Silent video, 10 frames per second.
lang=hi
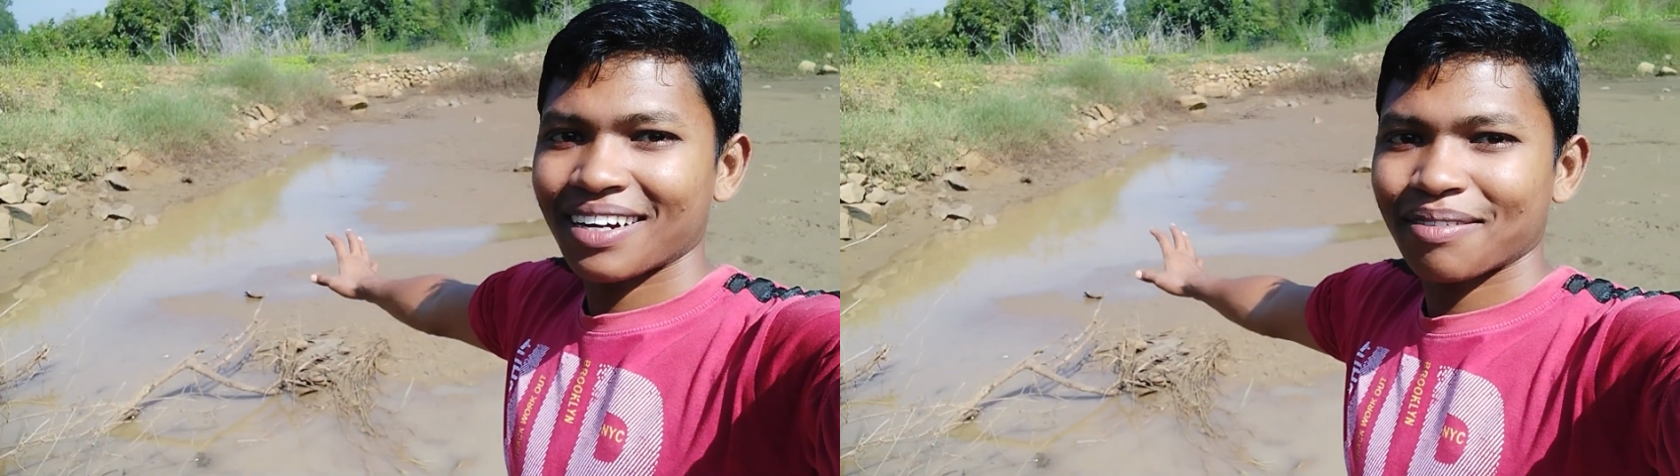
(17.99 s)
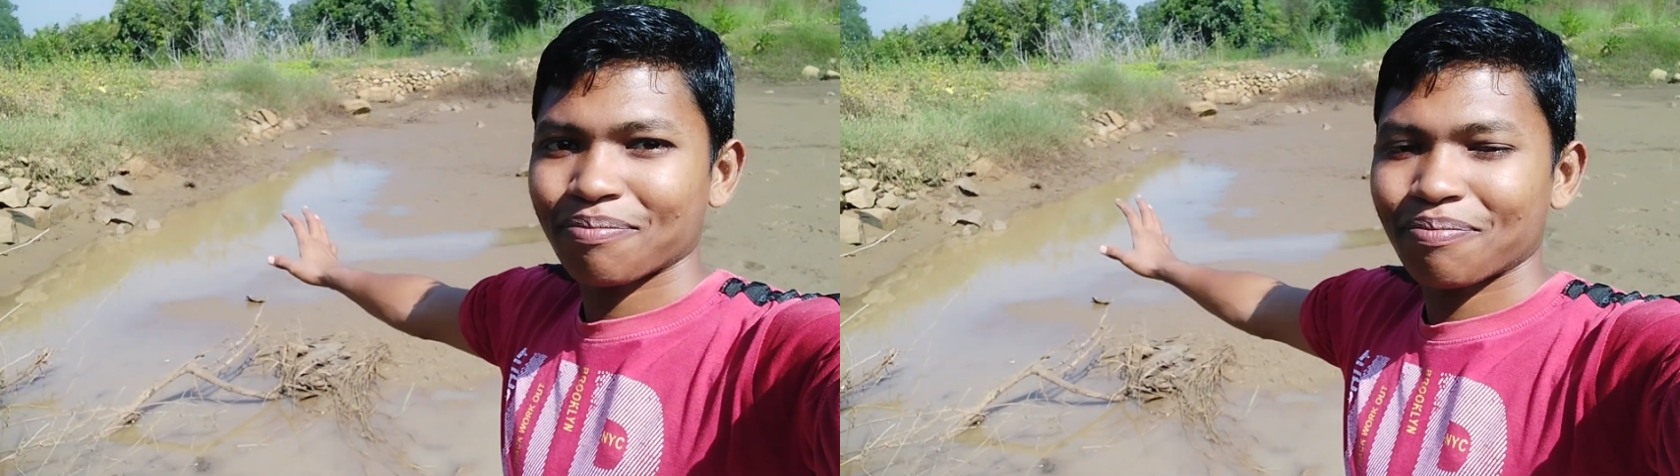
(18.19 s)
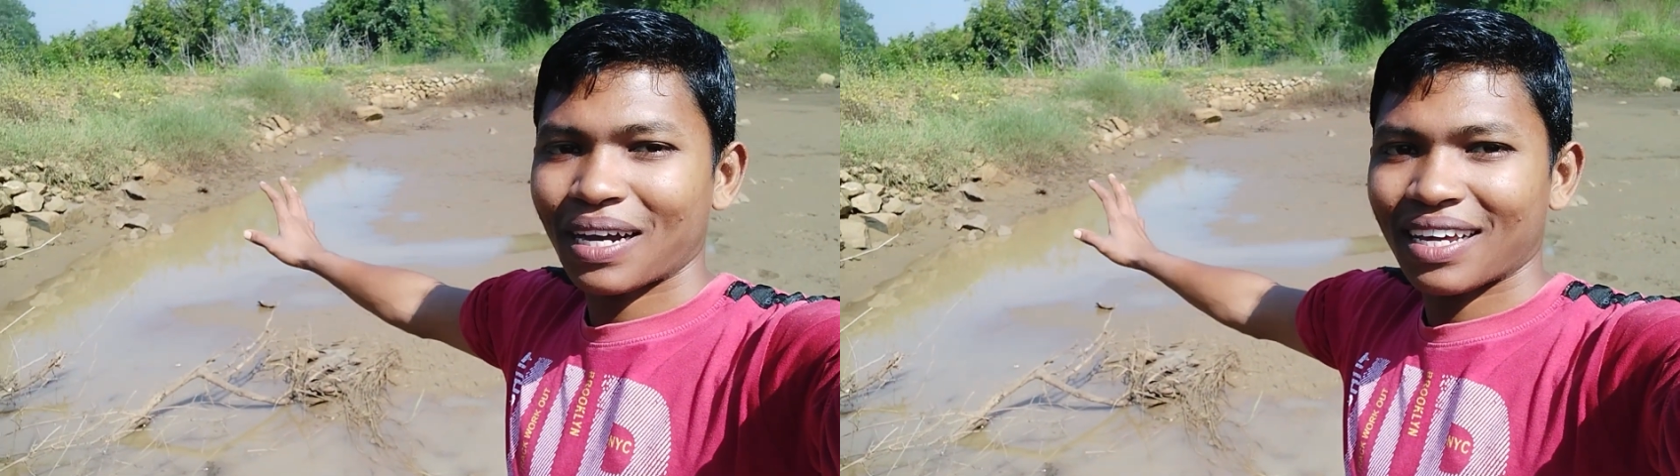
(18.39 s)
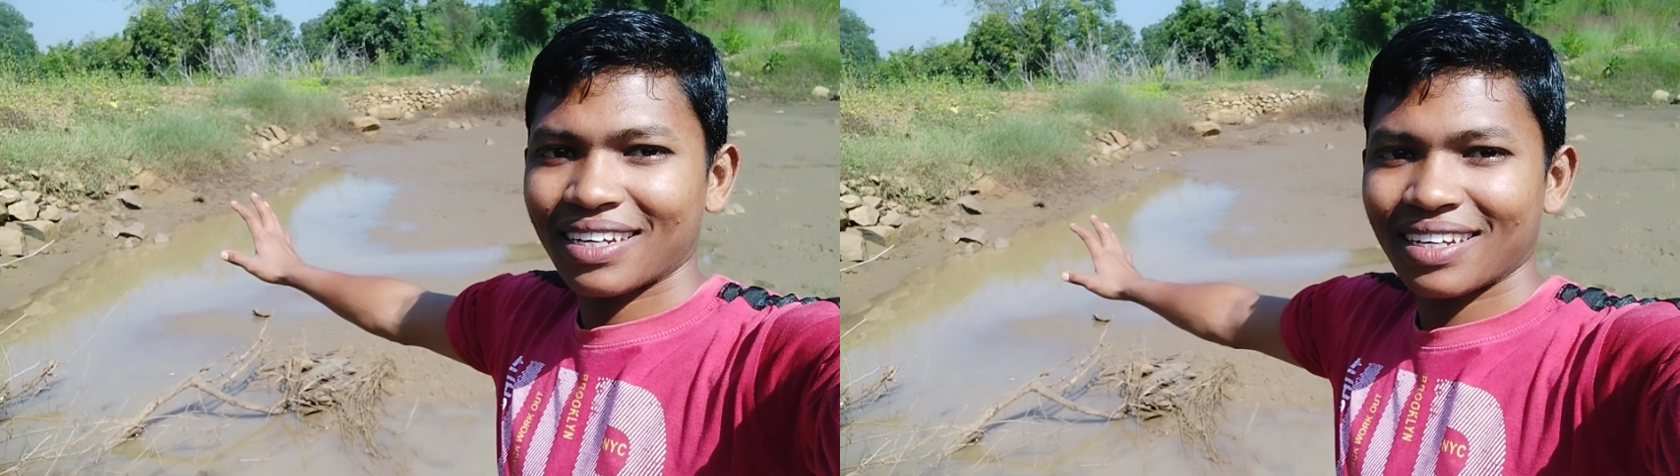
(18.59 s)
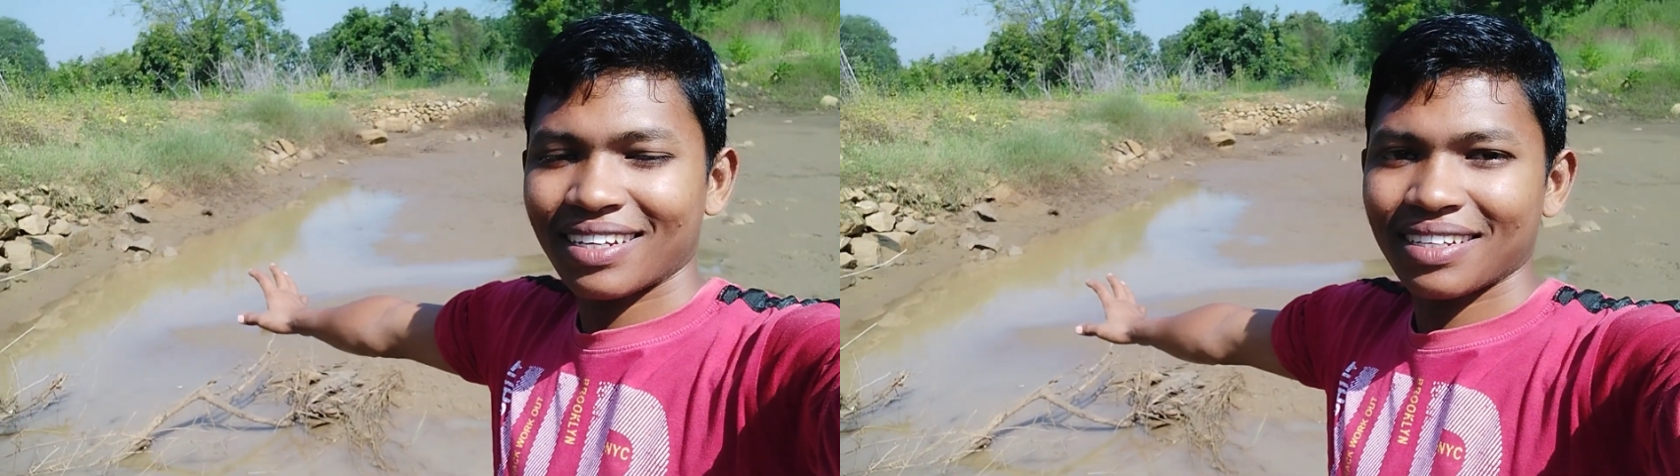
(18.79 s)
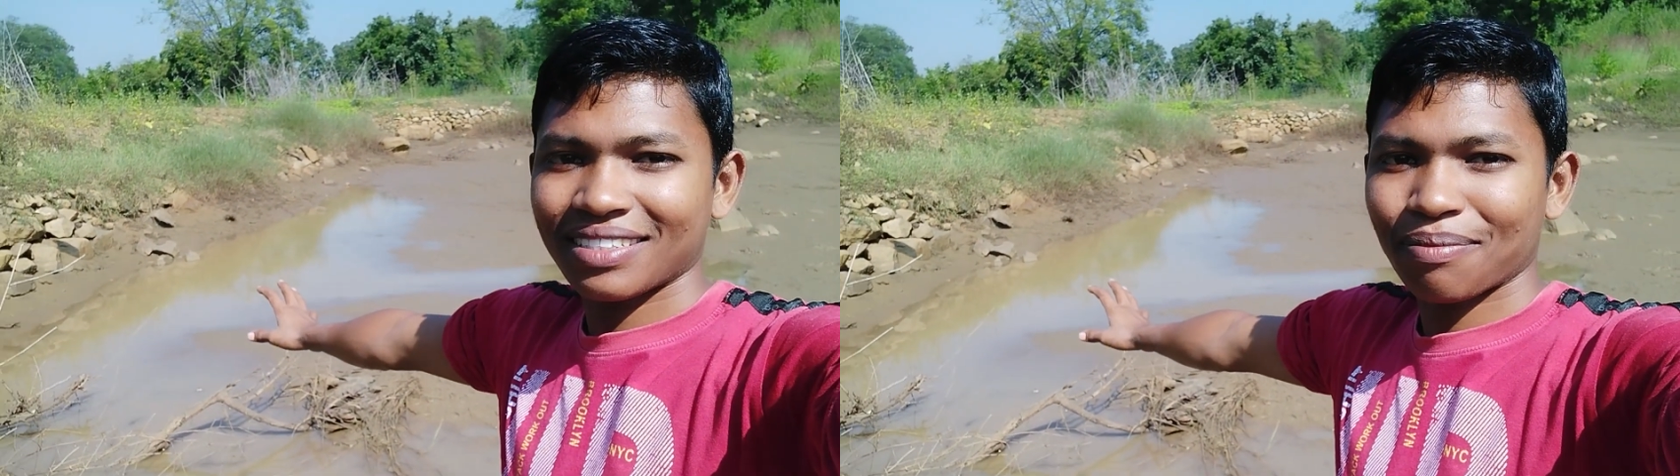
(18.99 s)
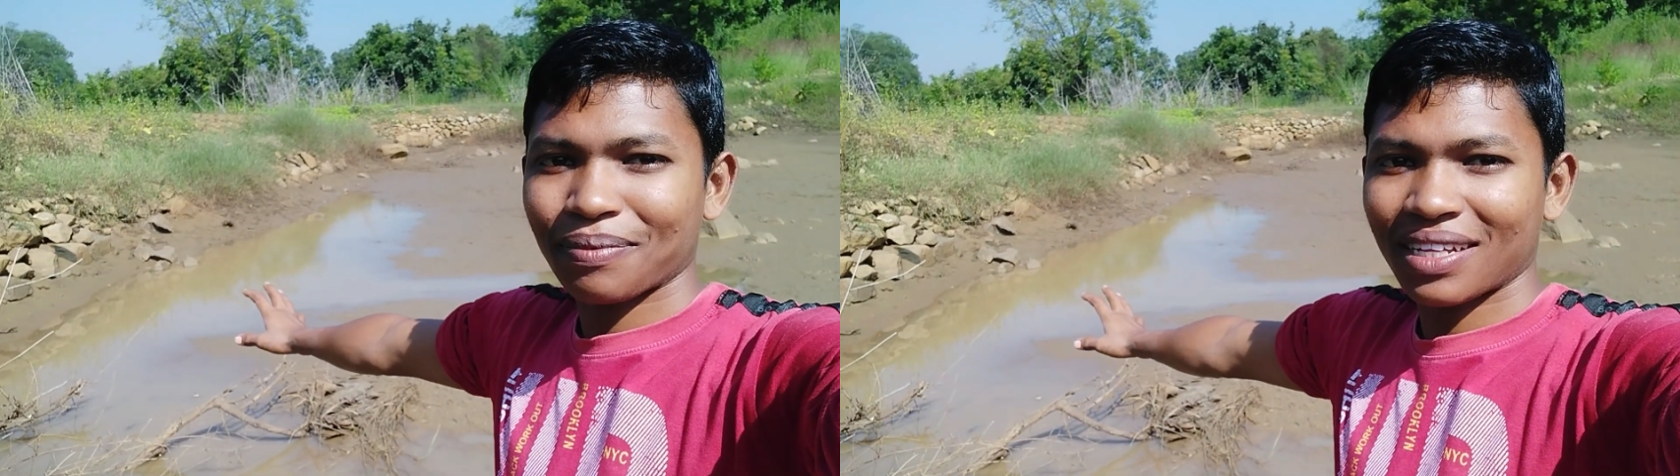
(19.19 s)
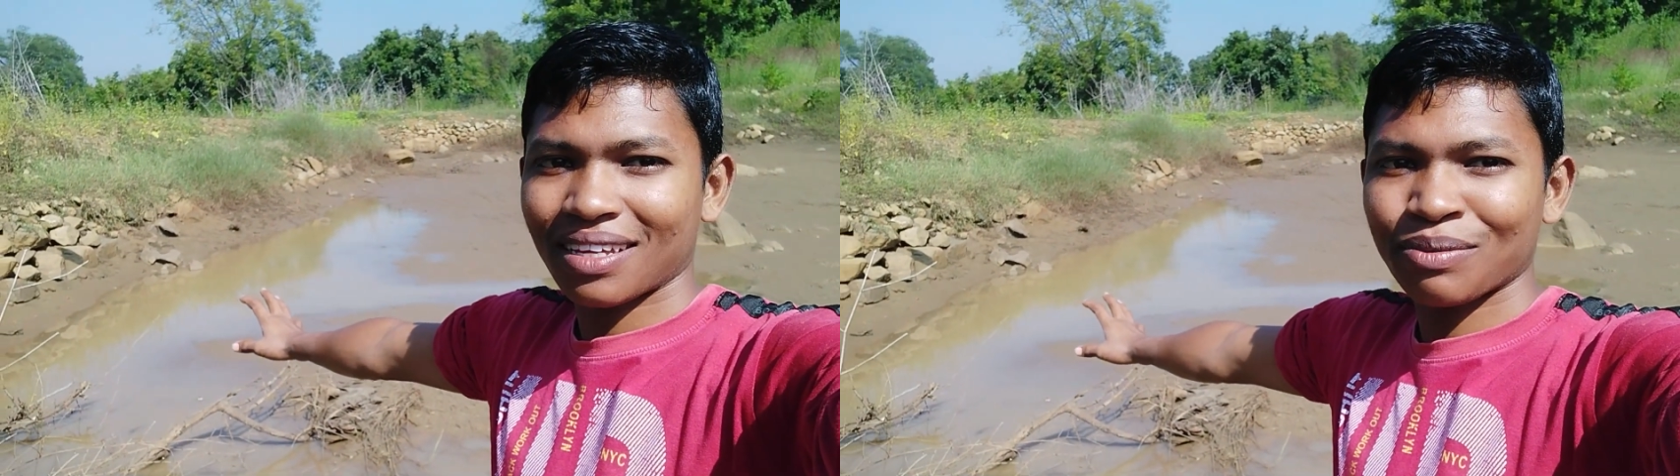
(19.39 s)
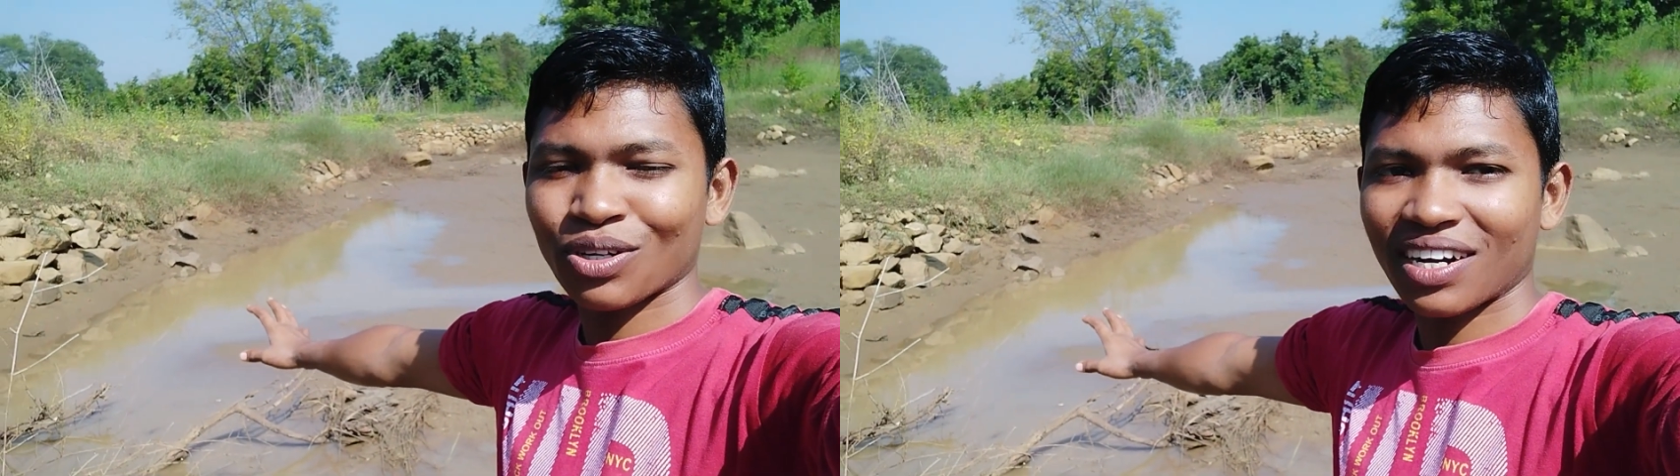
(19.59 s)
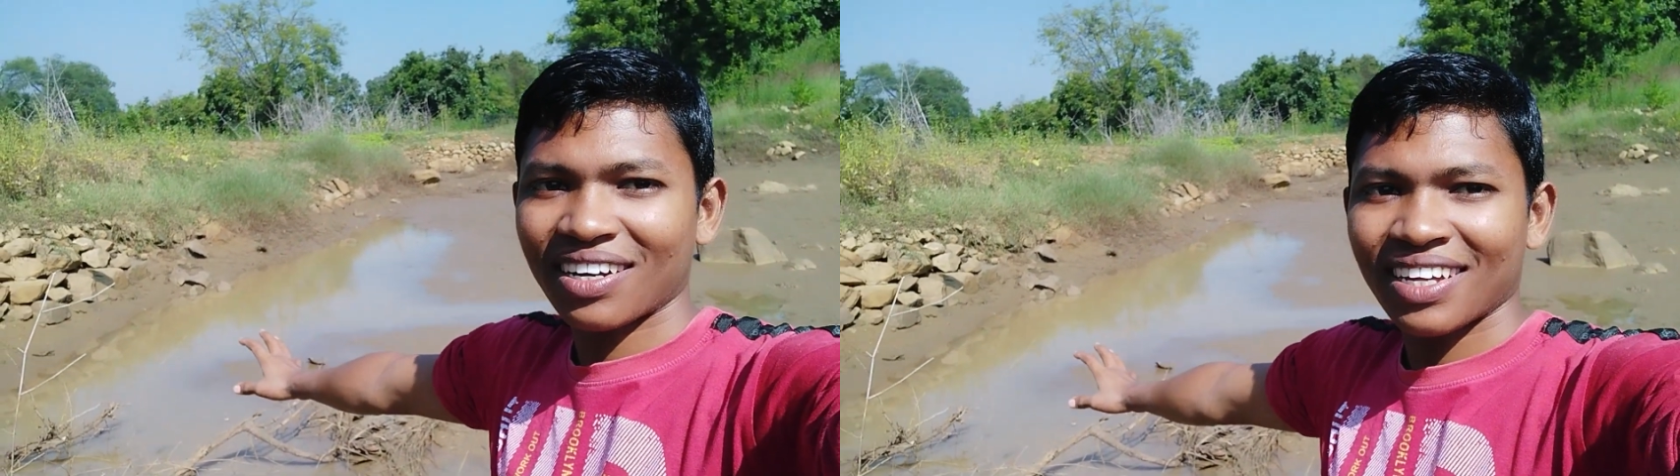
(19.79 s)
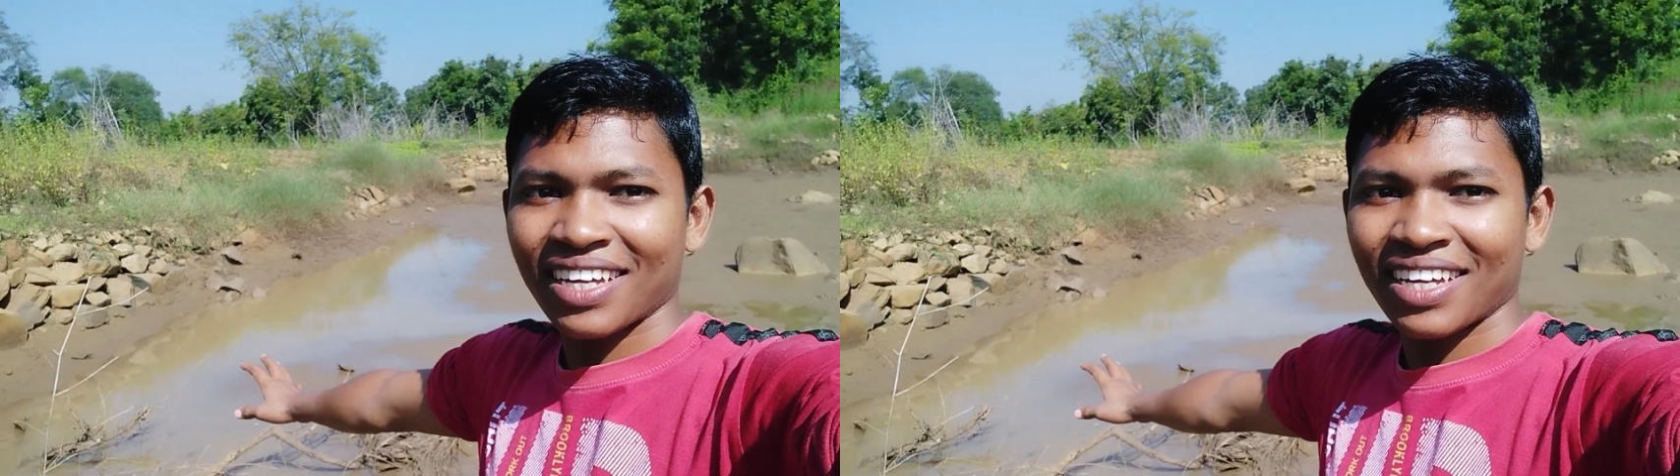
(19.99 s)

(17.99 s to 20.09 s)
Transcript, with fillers: हम पानी जब ख़त्म होगा